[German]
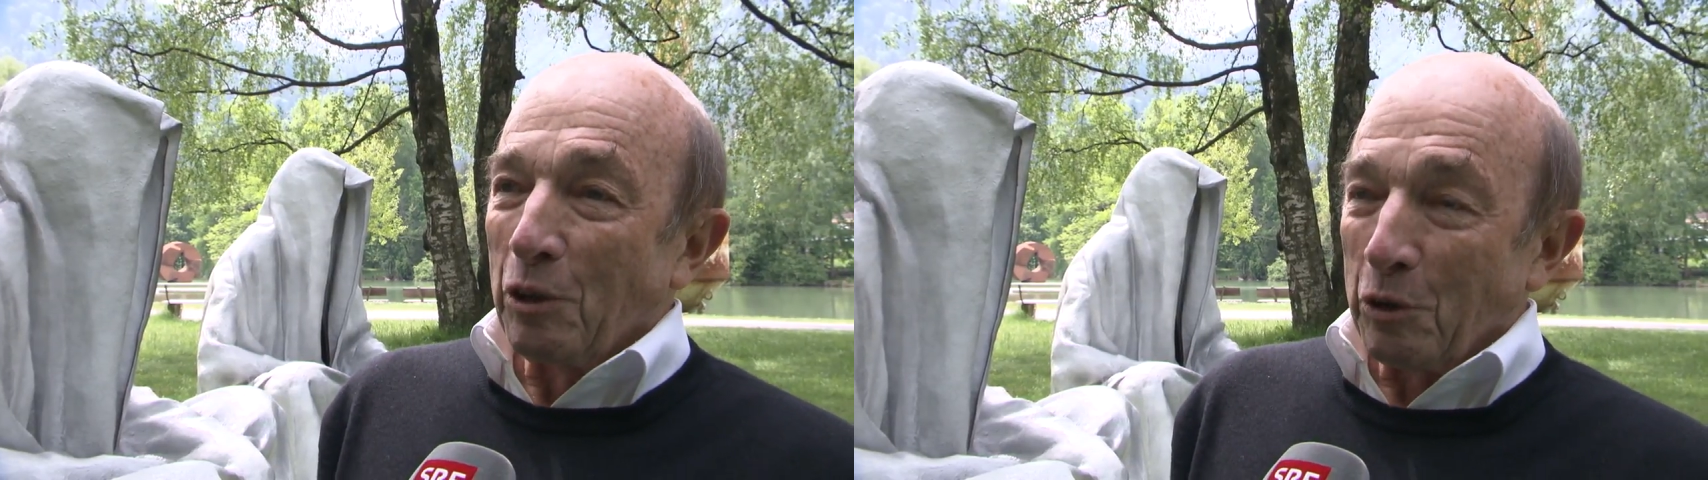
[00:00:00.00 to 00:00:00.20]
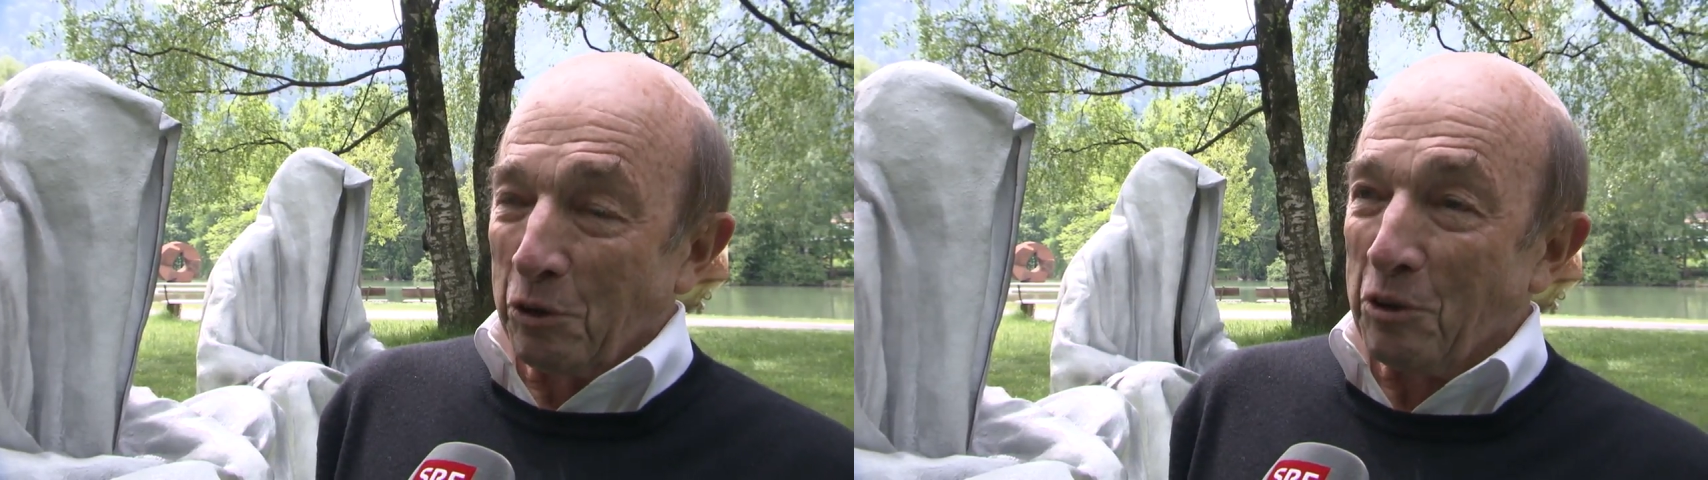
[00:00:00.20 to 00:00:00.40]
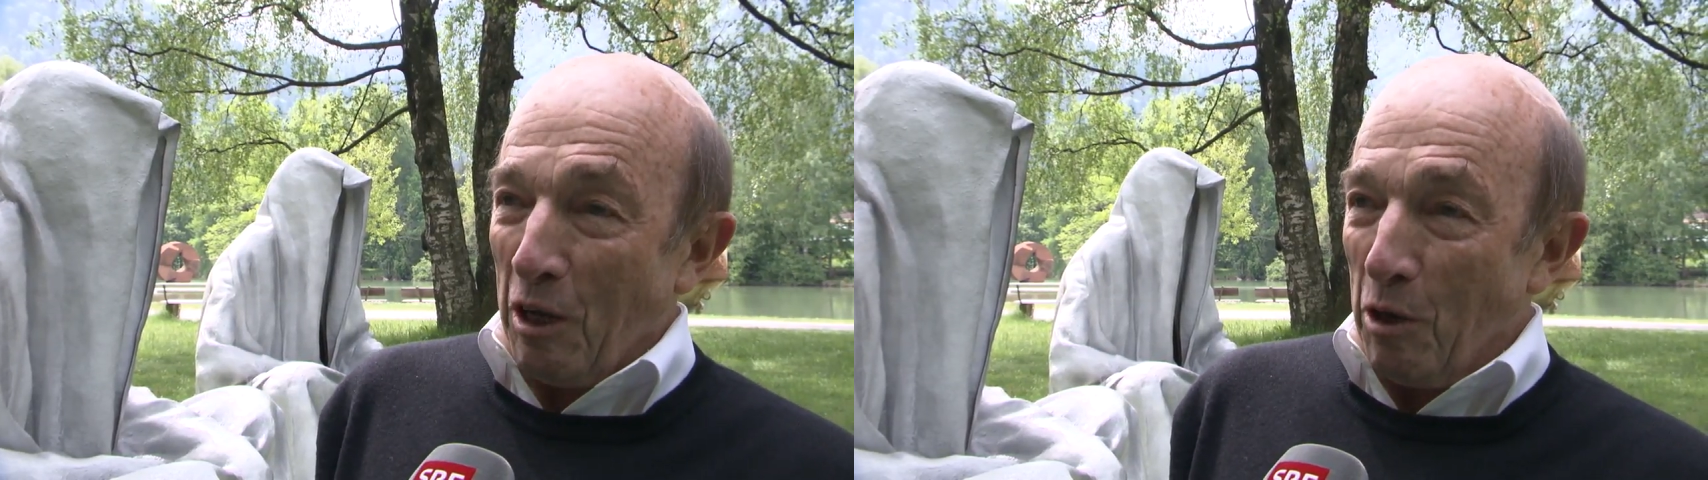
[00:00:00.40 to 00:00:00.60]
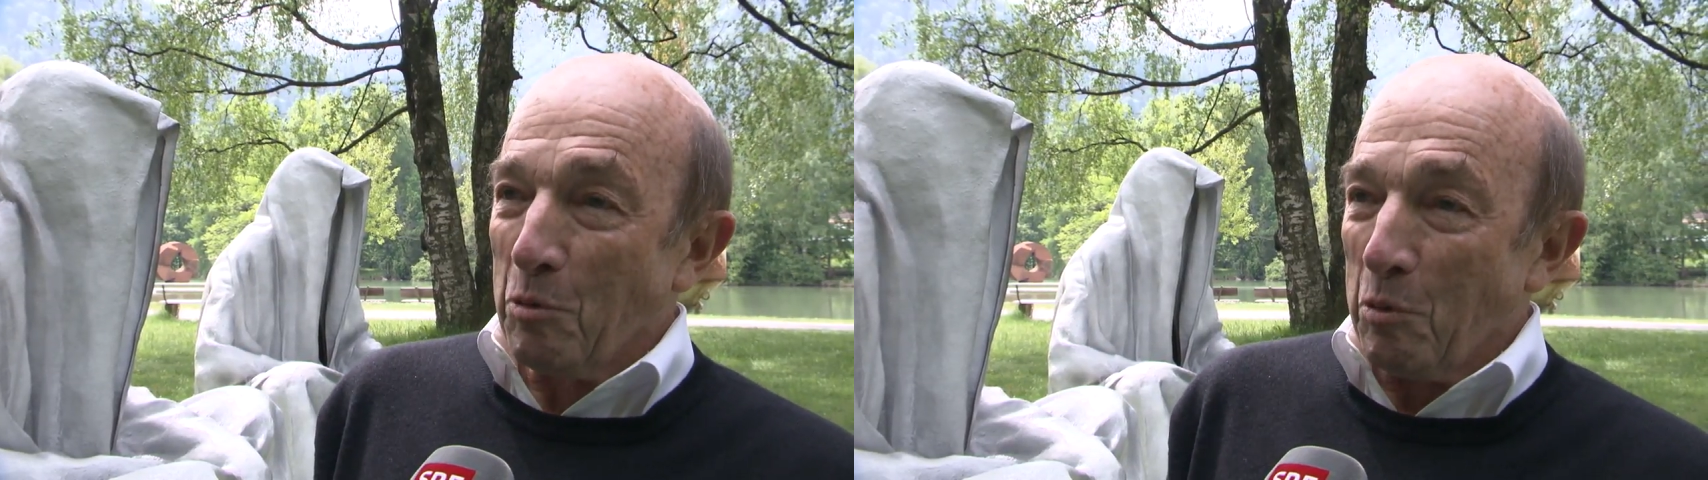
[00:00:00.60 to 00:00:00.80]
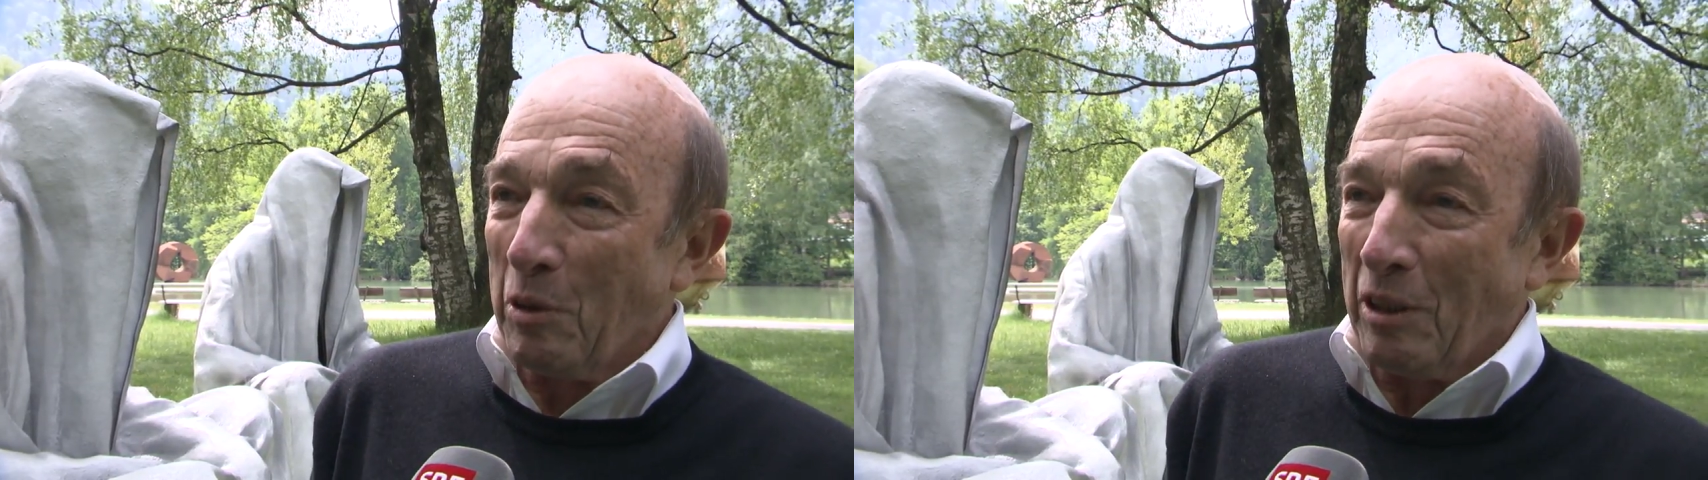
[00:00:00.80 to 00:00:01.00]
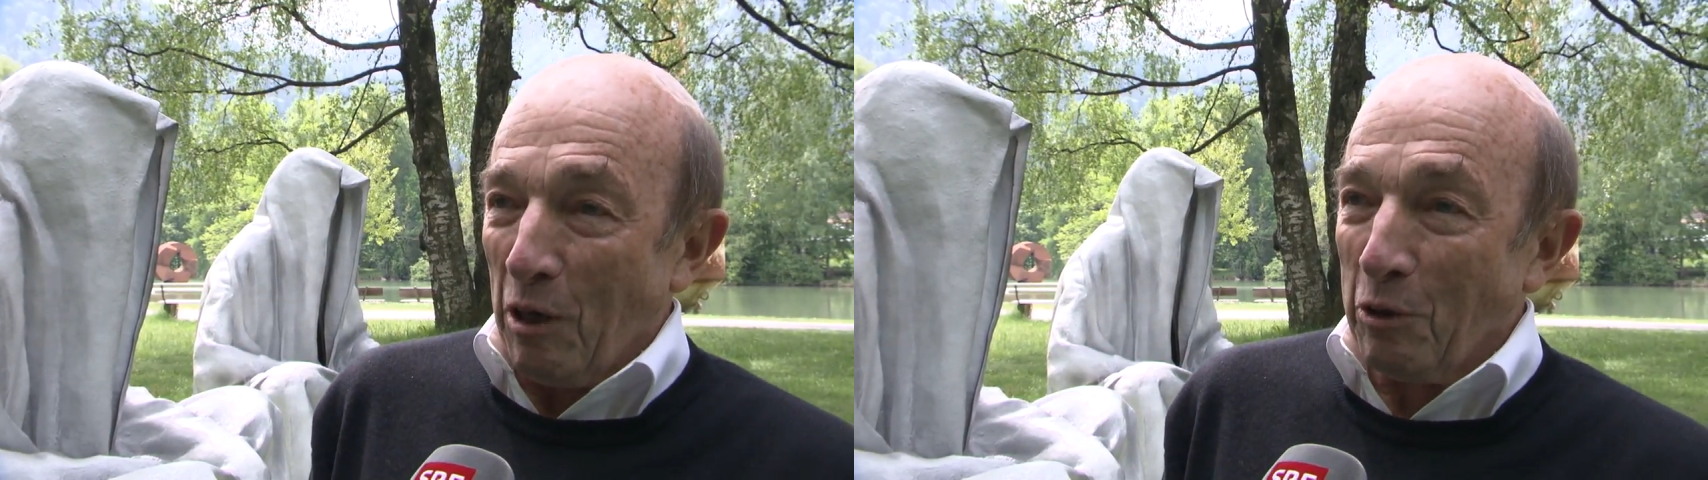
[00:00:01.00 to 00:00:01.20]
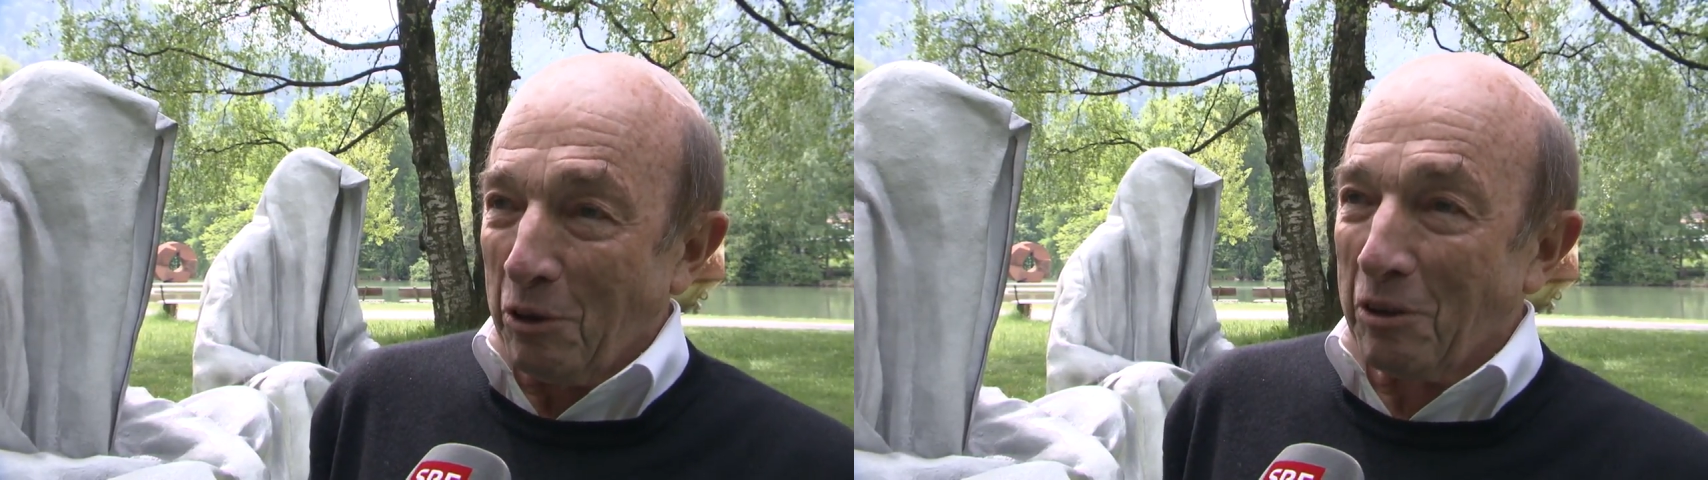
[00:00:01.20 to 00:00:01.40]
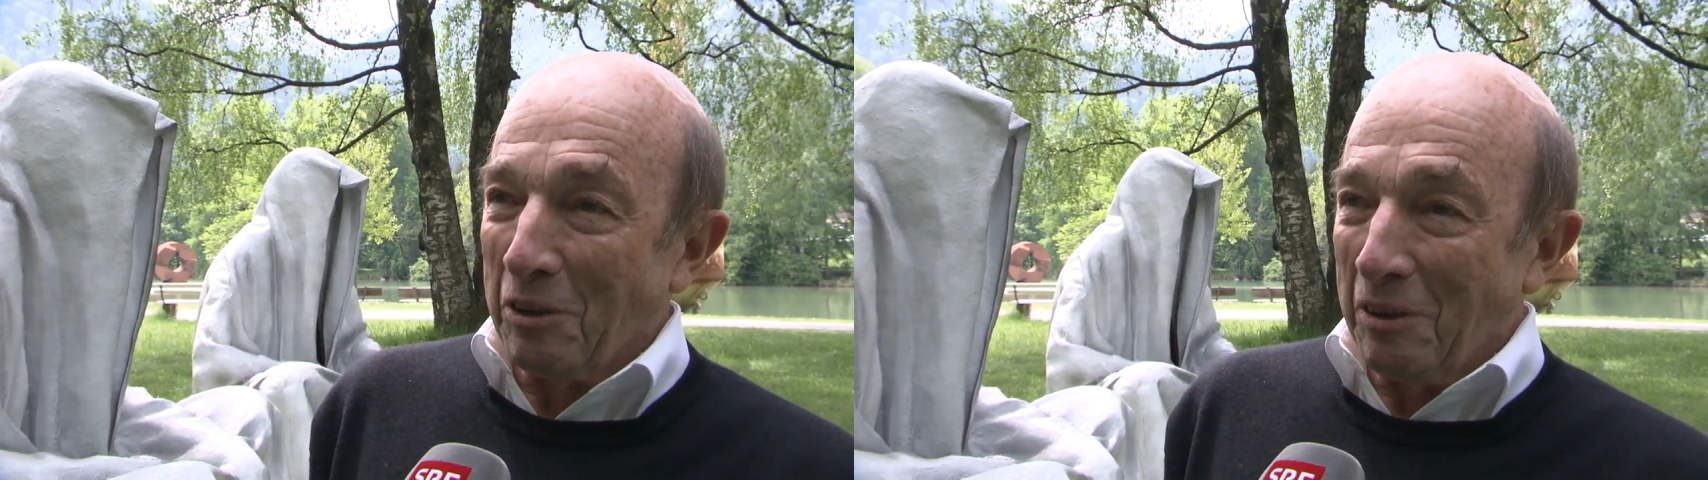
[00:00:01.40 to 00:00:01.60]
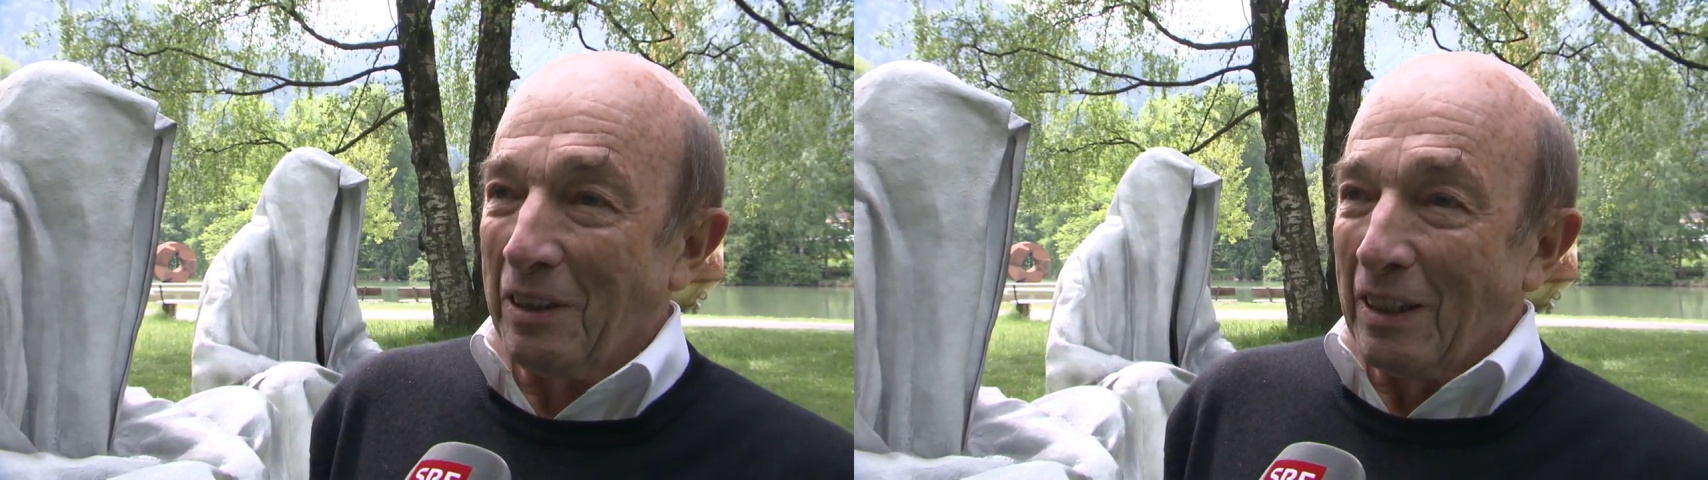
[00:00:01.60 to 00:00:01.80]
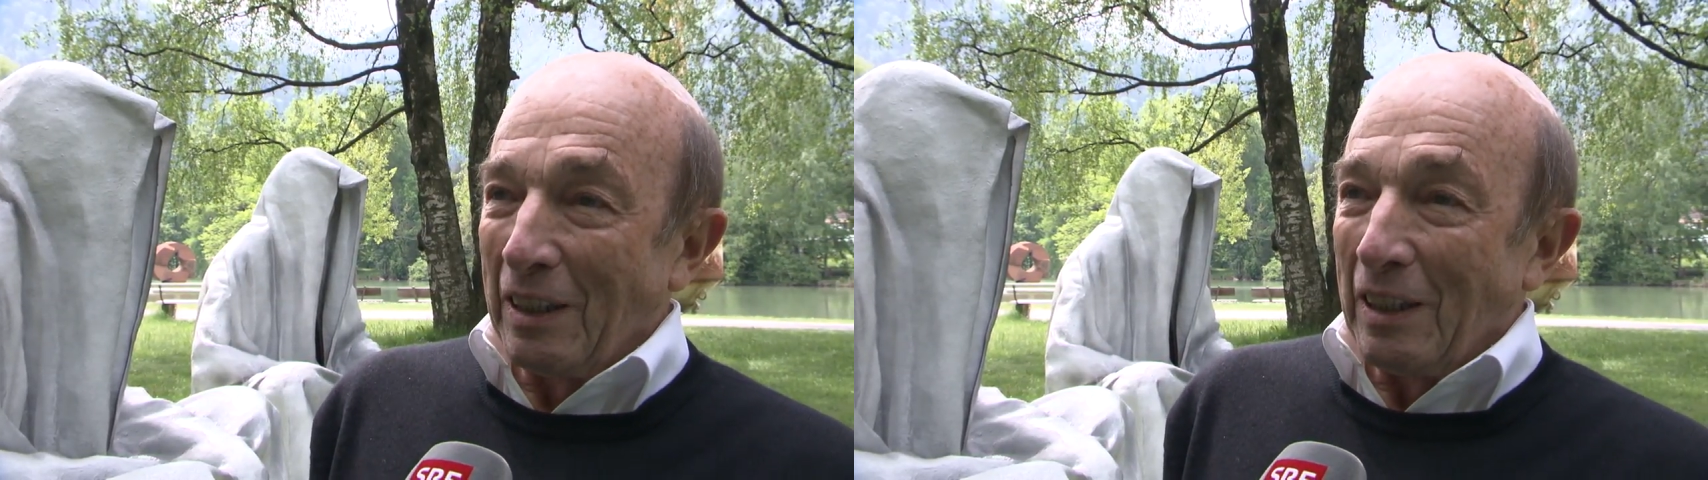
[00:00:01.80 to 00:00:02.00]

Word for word: und Träume bedeuten,